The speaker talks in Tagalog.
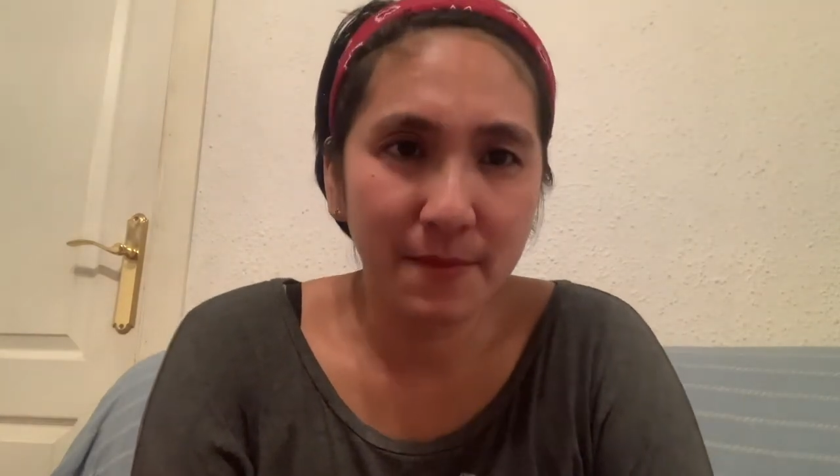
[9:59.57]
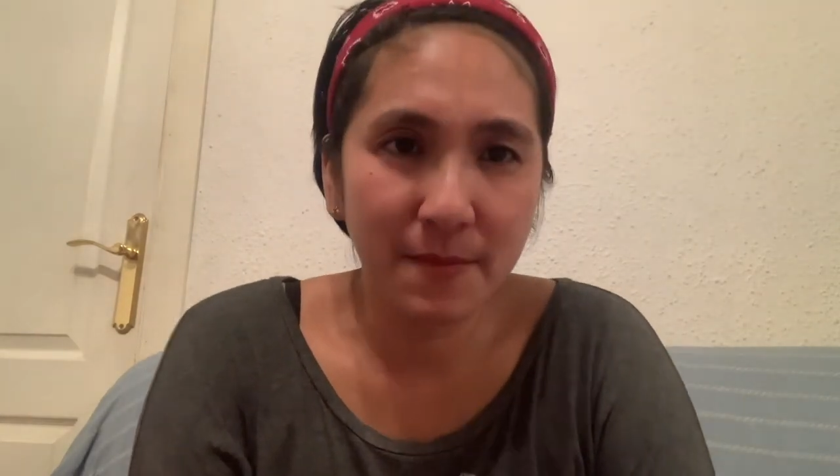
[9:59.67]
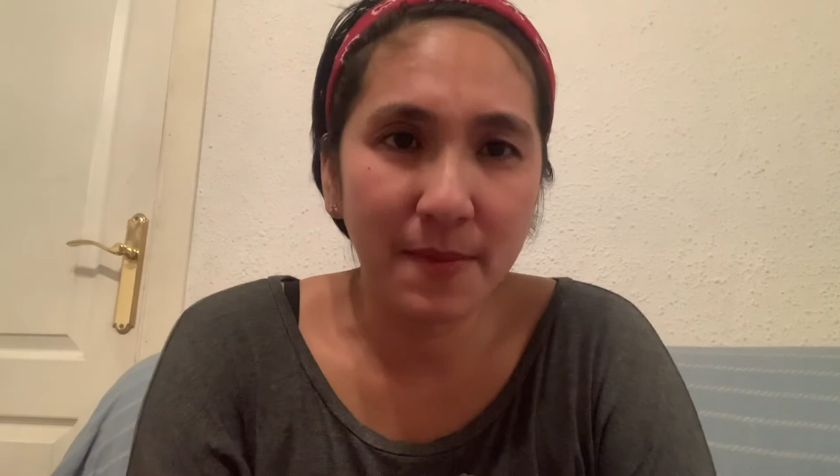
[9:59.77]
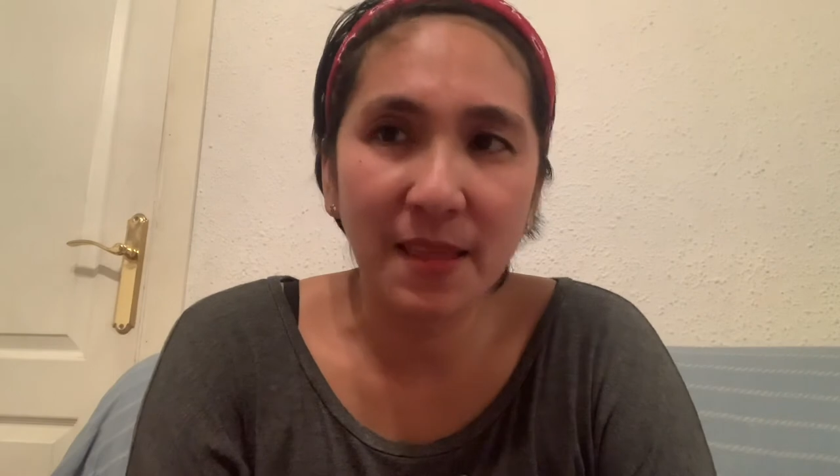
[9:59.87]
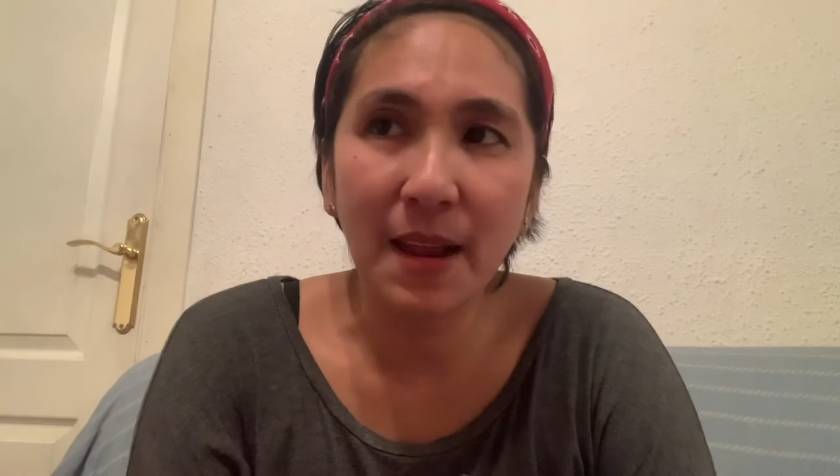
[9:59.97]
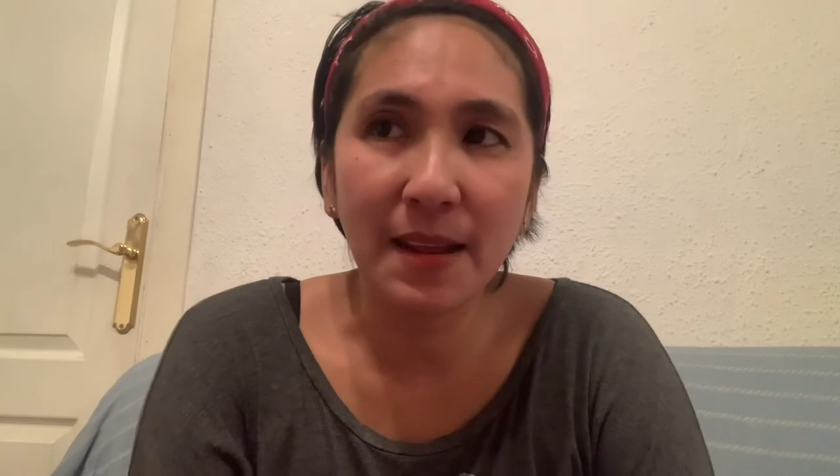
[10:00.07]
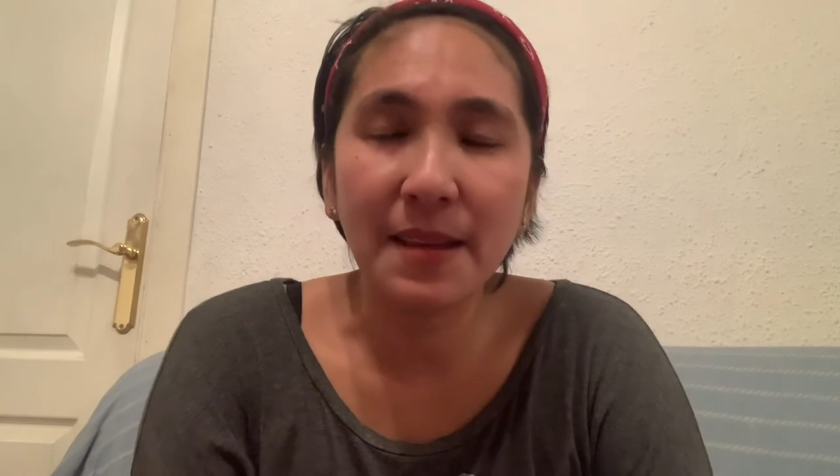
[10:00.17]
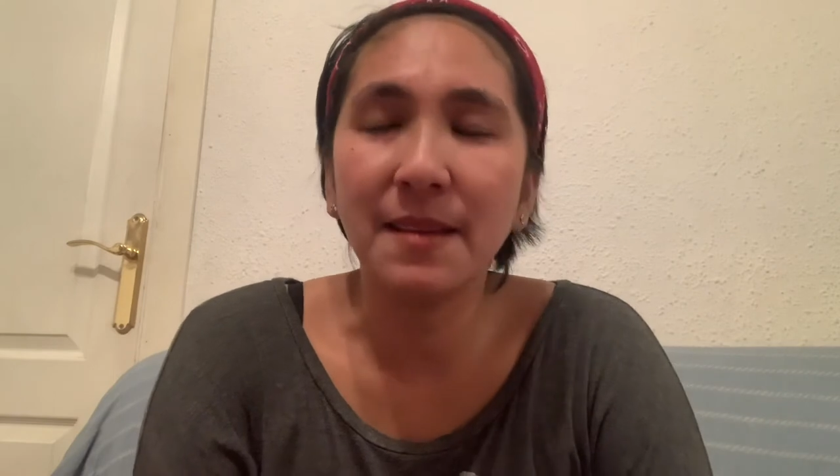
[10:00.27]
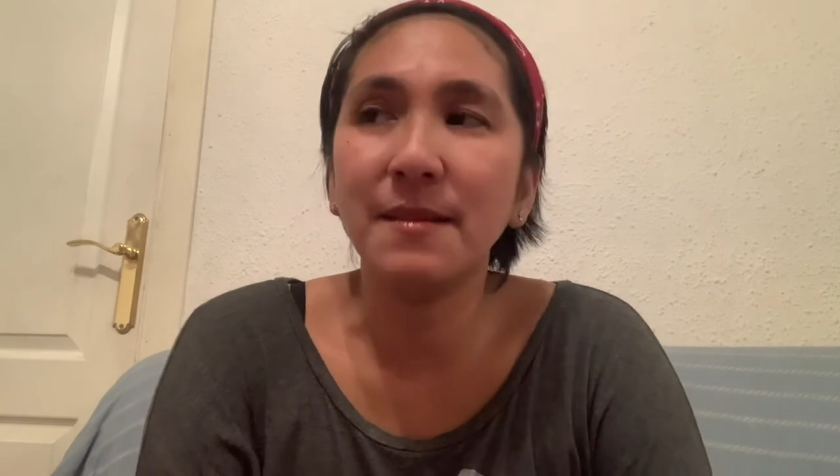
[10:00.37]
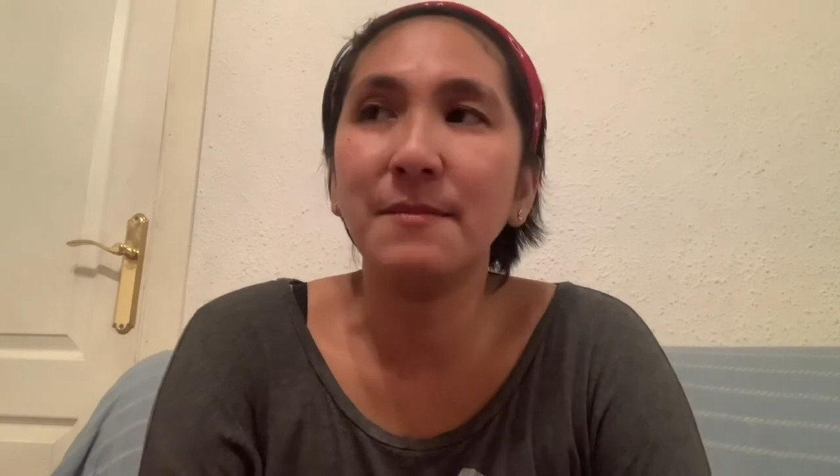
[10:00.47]

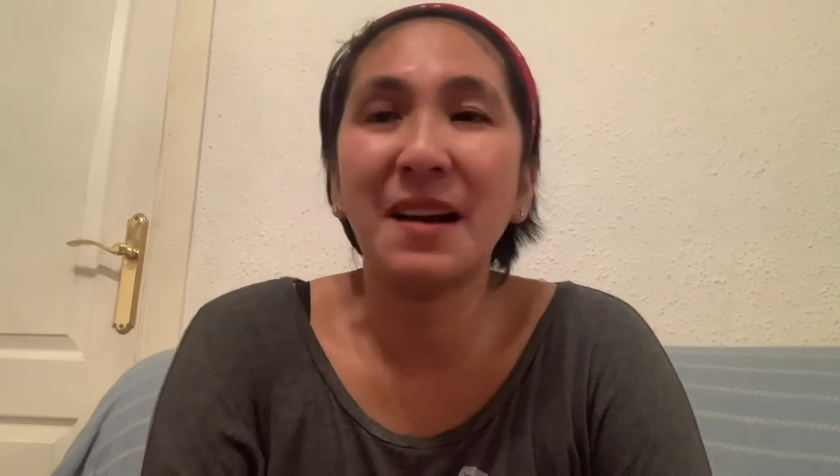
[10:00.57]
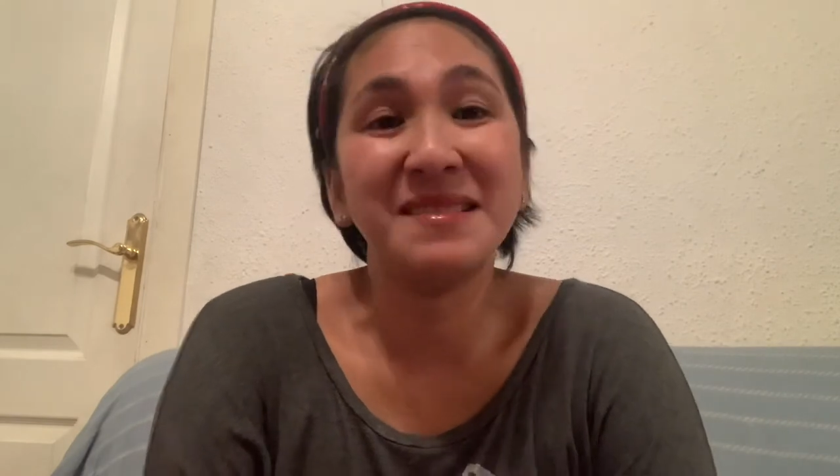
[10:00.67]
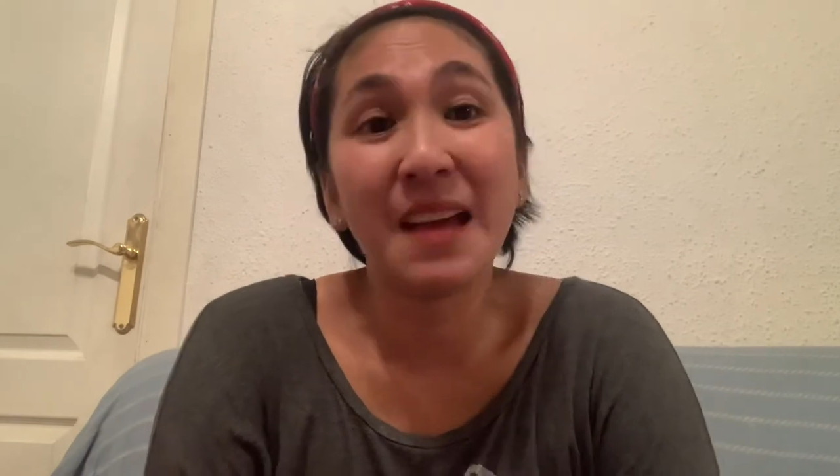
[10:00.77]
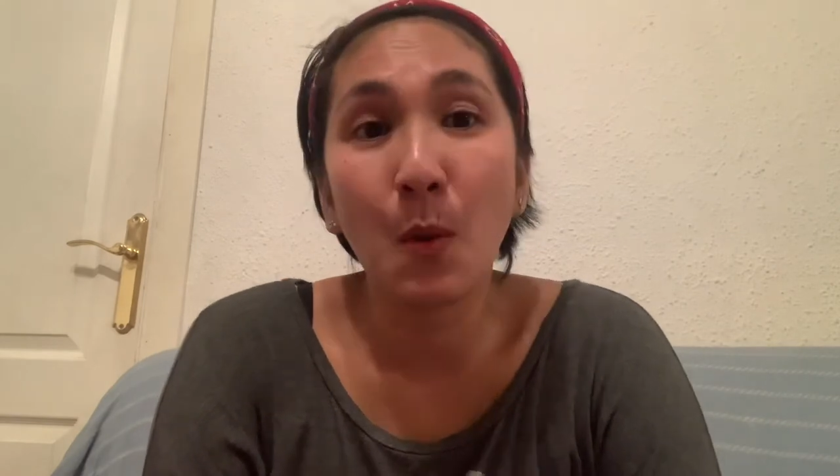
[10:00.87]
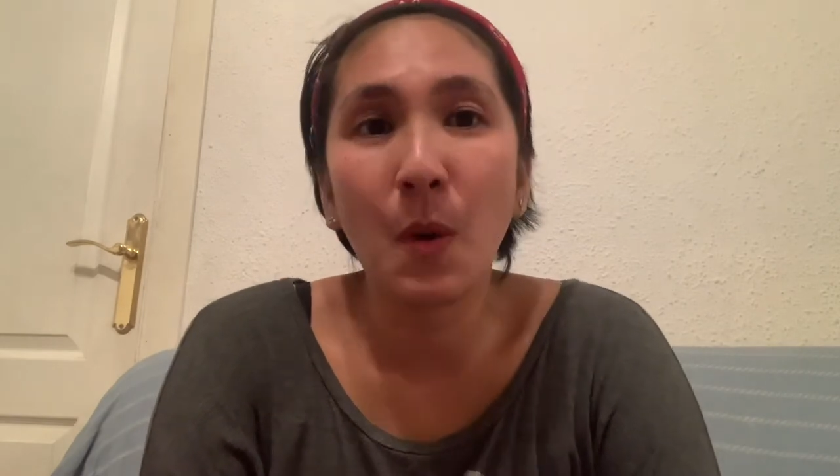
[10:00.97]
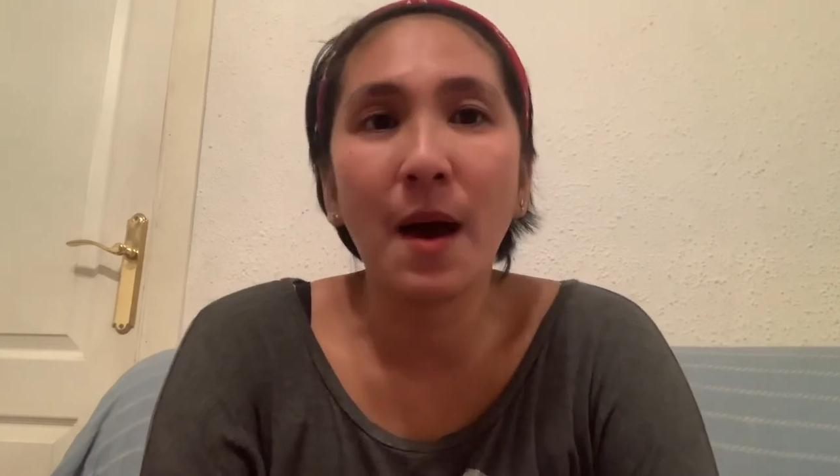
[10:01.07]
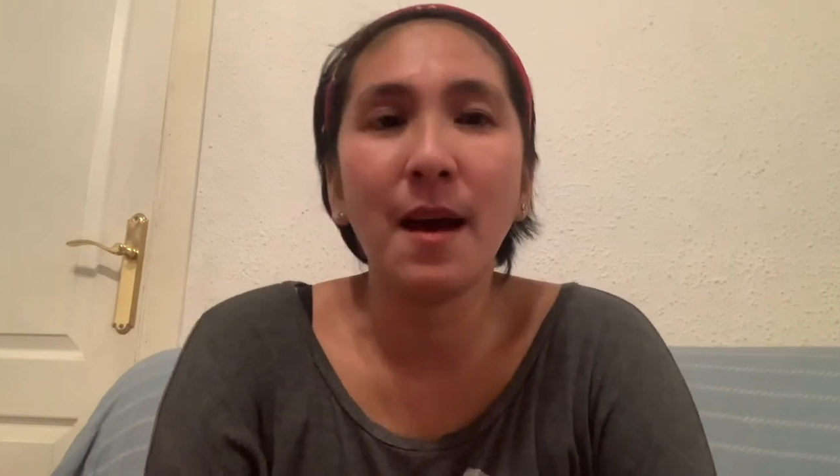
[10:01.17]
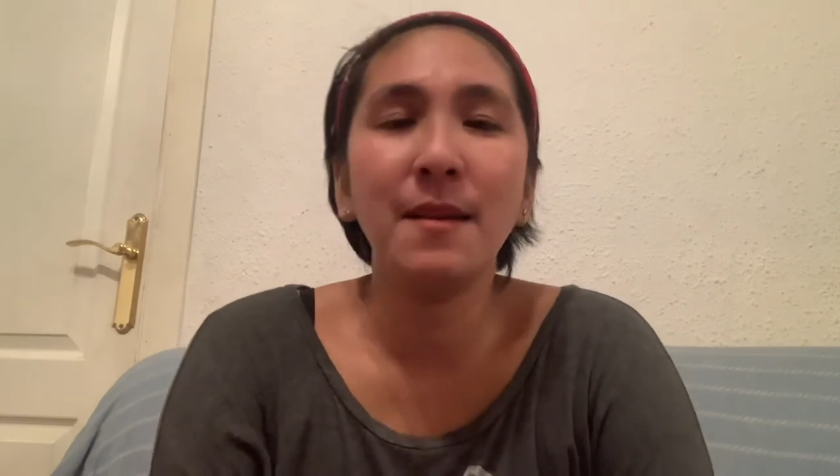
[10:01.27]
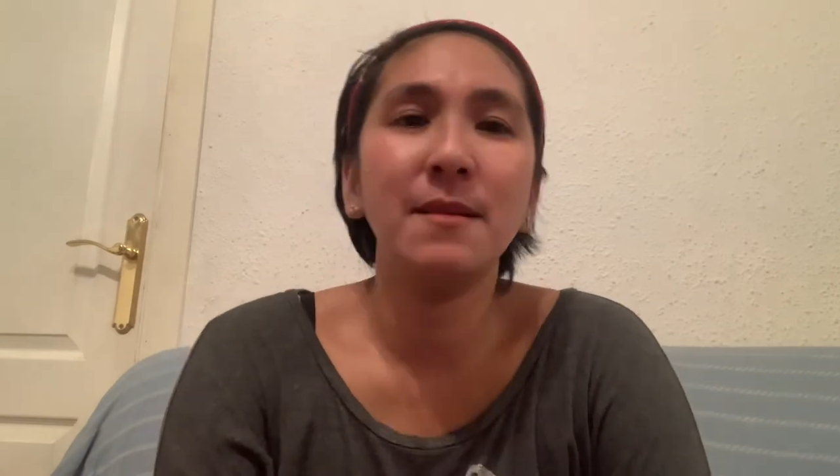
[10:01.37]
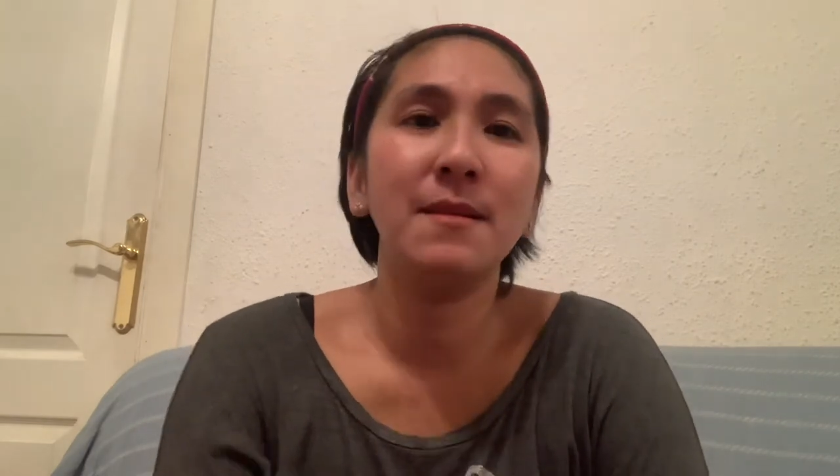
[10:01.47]
madaling magsawa